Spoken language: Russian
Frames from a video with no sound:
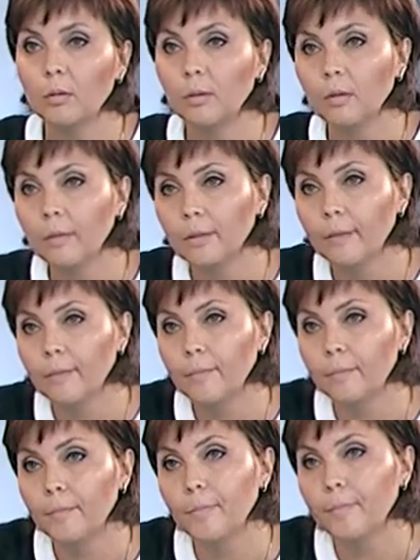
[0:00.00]
про
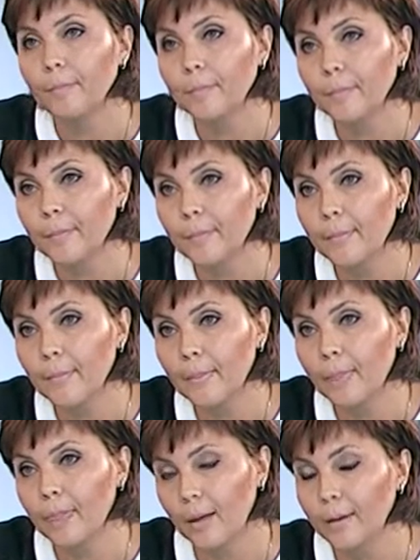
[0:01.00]
э, воздух,
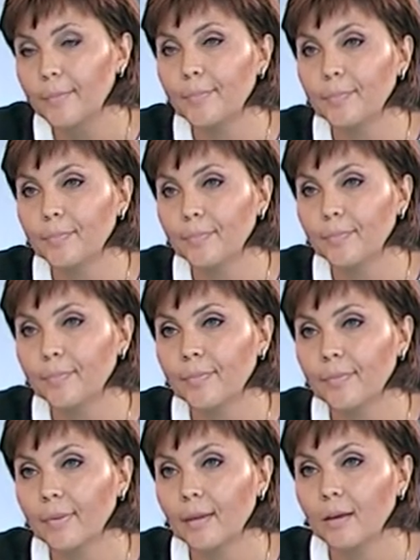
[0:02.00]
да. вода,
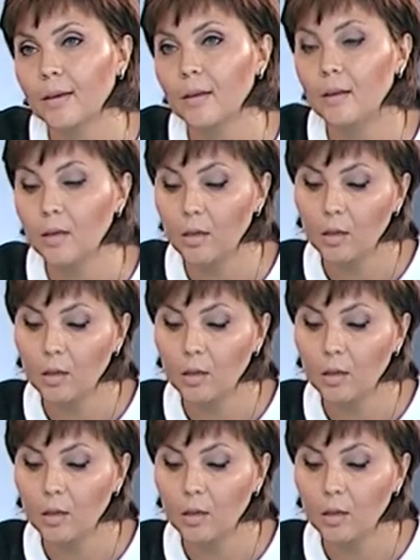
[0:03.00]
что еще?